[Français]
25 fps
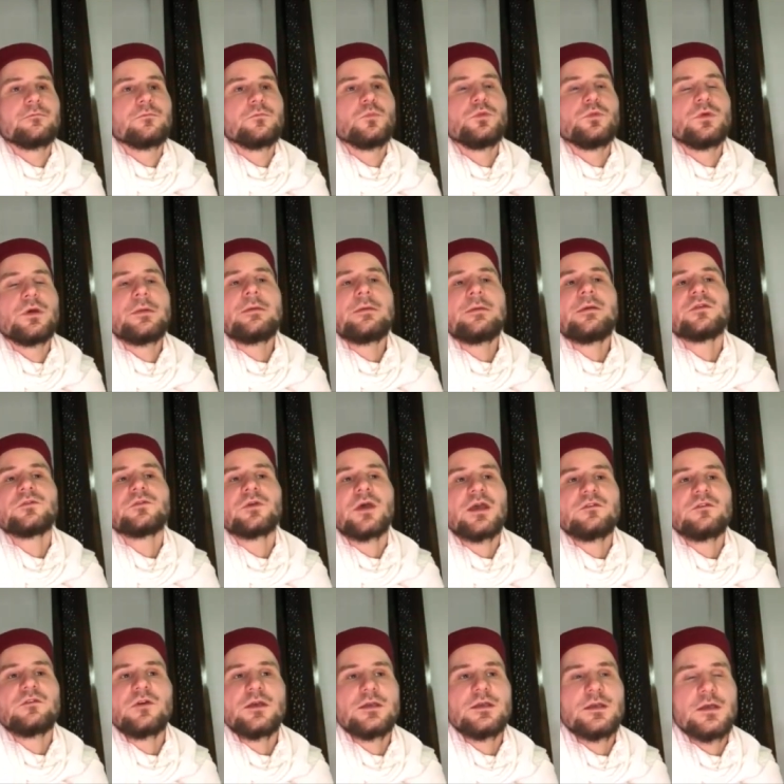Bien même, elle se
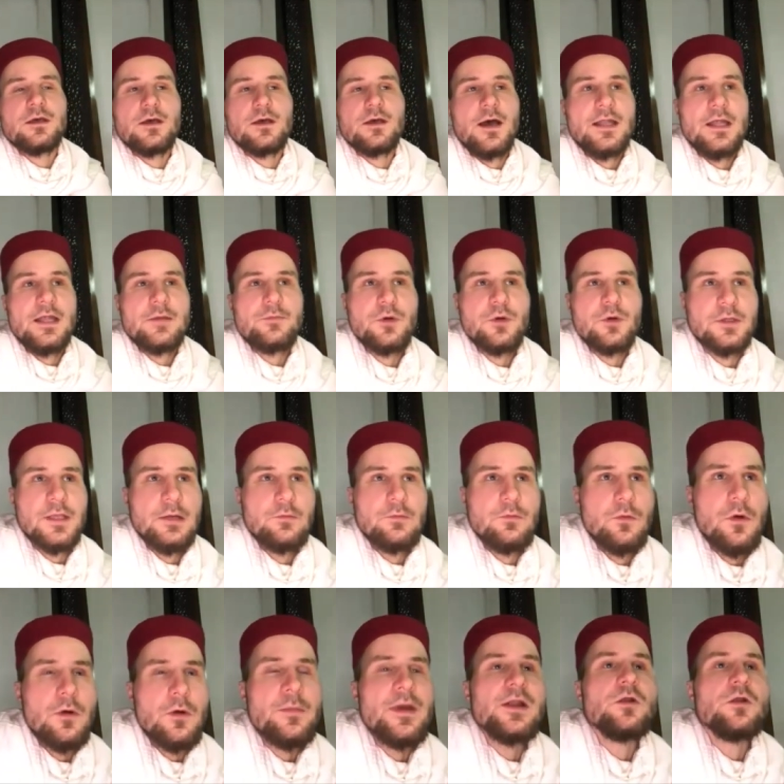réveille à n'importe quel
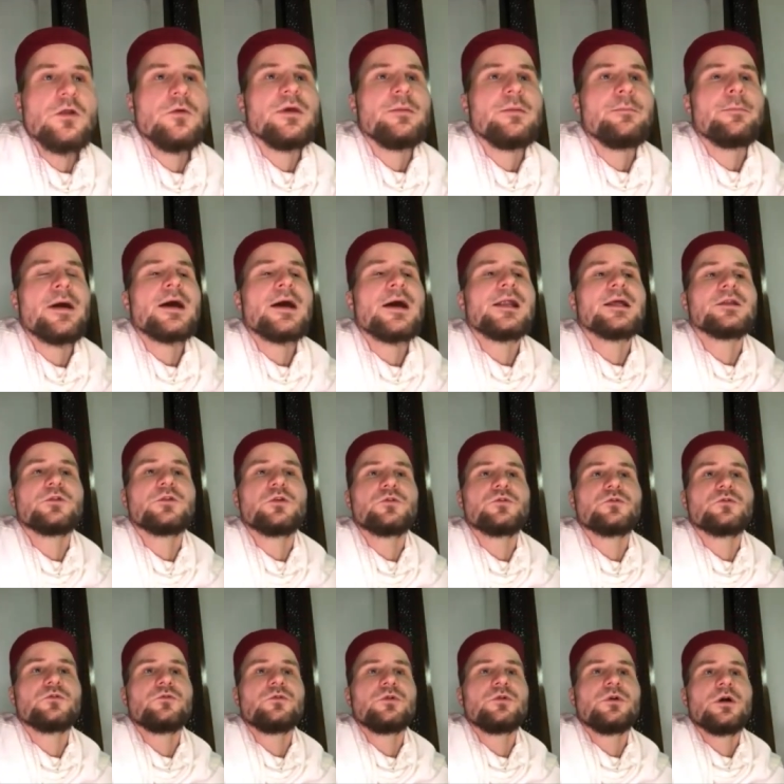moment, mais elle ne met pas
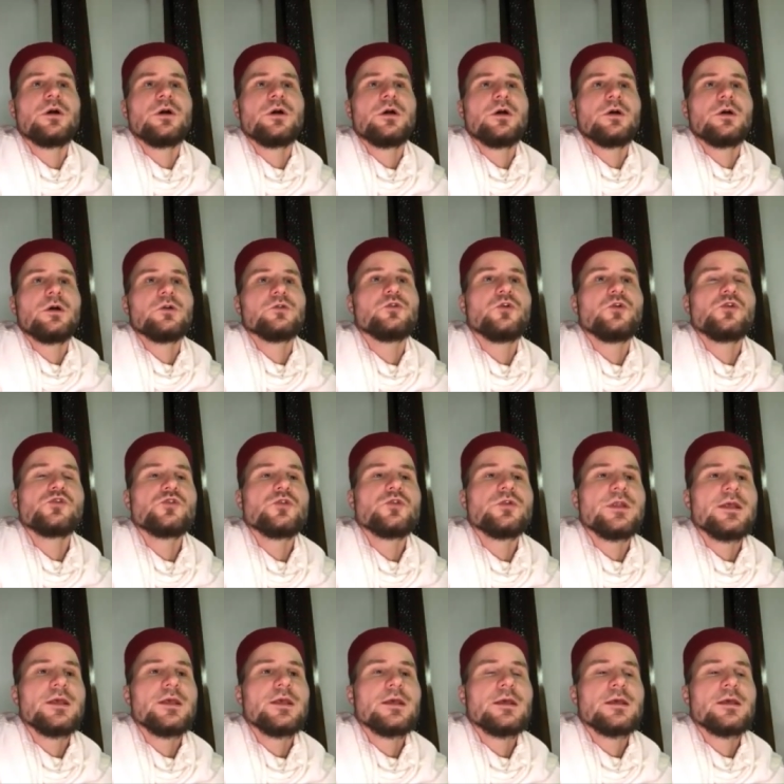l'intention de
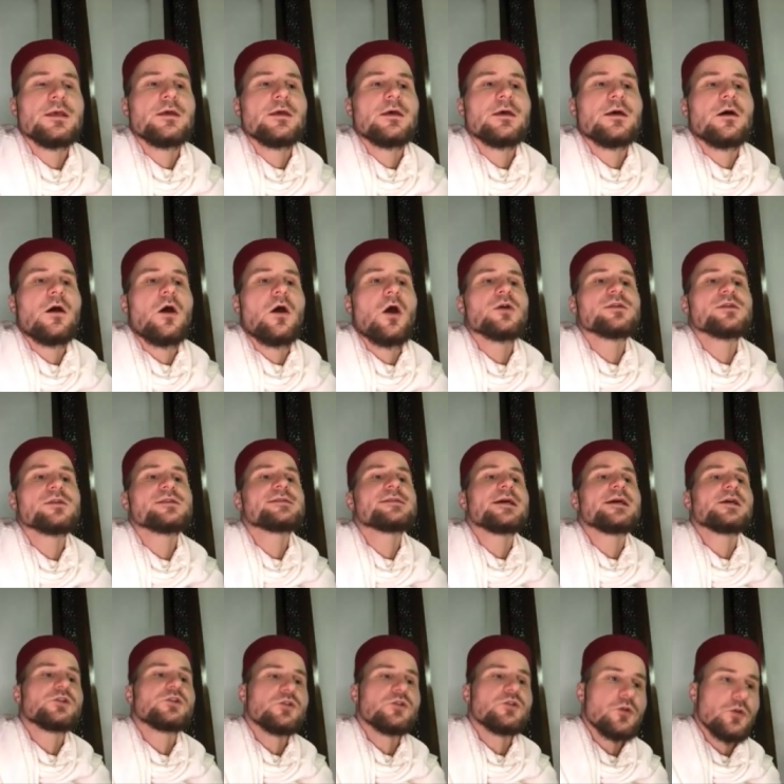jeûner en
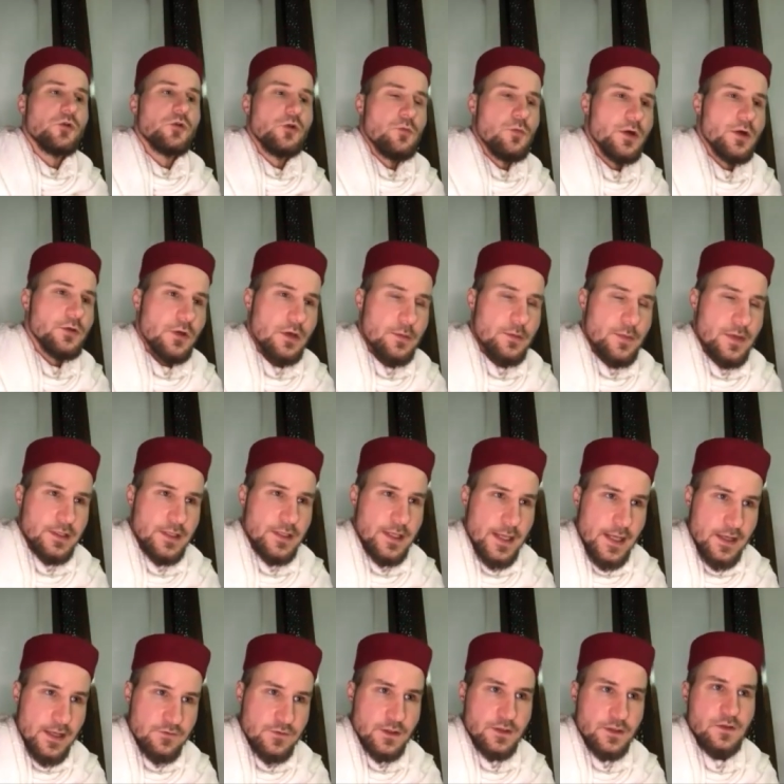sachant que le mois de Ramadan est
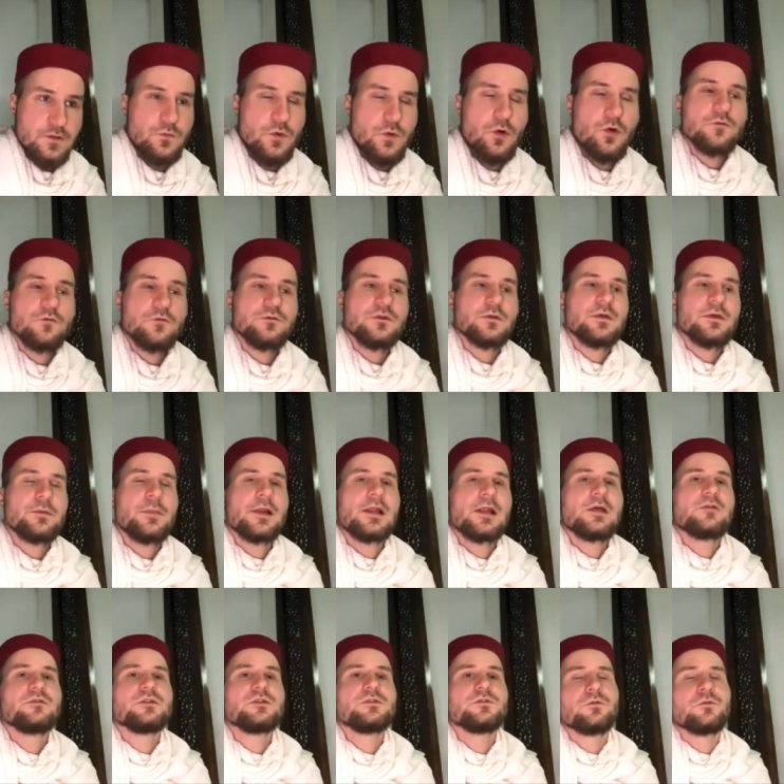effectivement confirmé par la
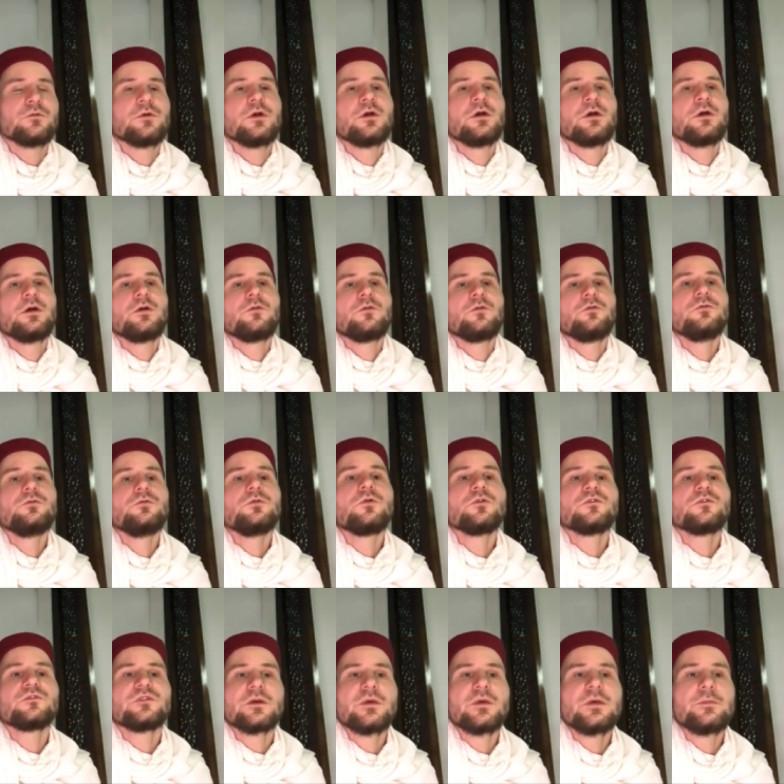vision ou
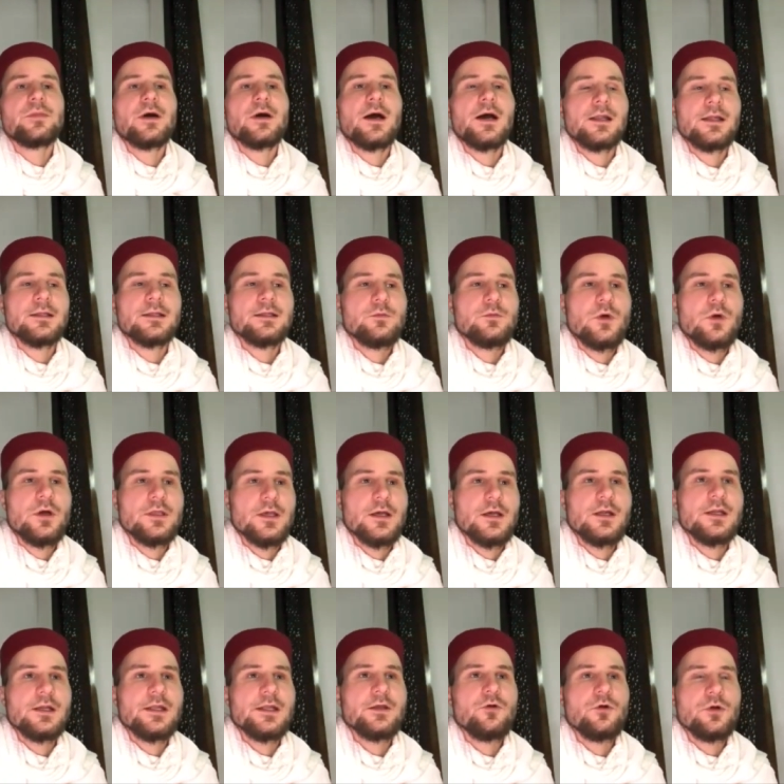confirmé par l'un des moyens
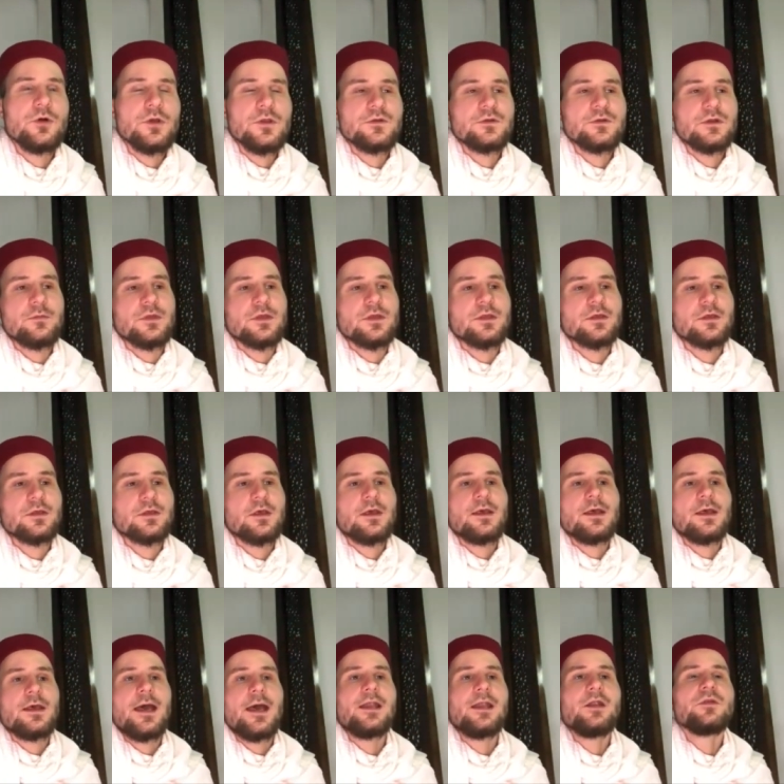légaux islamiques.
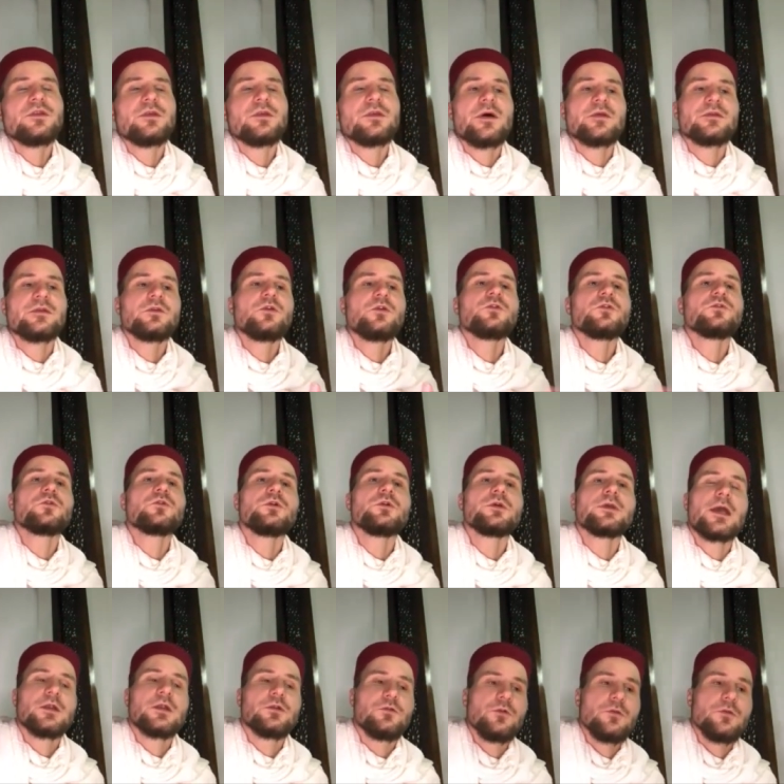Elle ne s'est basée que sur le
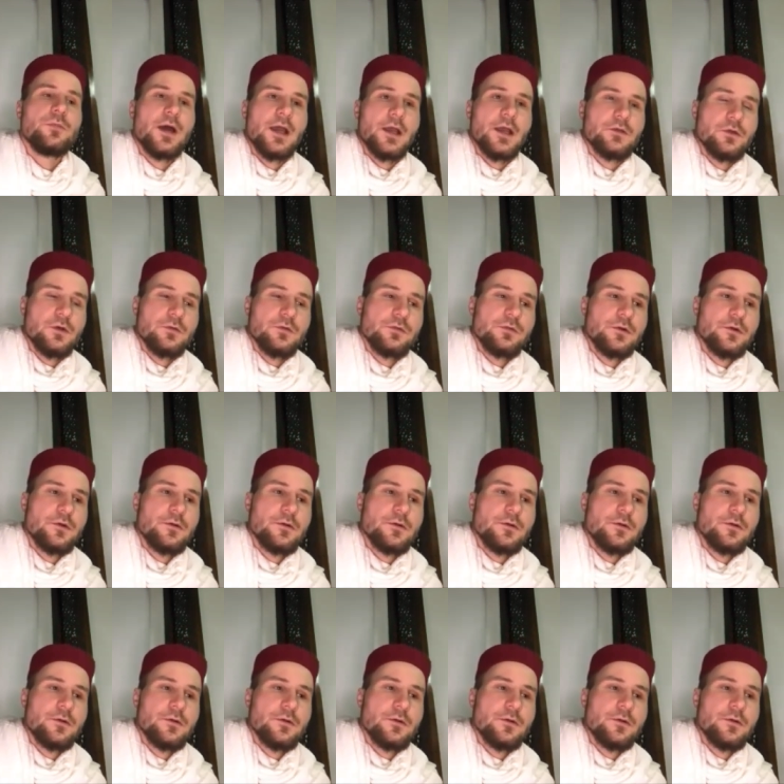calcul, par exemple,